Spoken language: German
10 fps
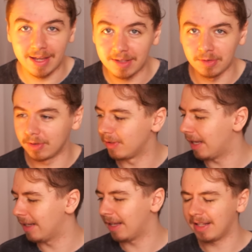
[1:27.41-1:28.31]
Also
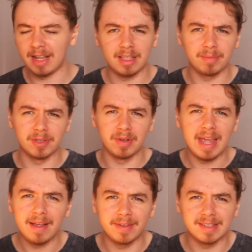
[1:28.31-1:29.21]
dann, dann dachte ich mir so,
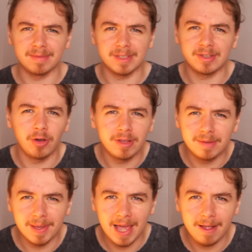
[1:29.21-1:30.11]
hey, was, was
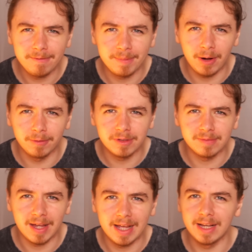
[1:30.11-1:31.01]
könnte mir helfen
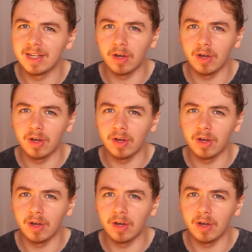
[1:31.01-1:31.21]
aufzuwachen?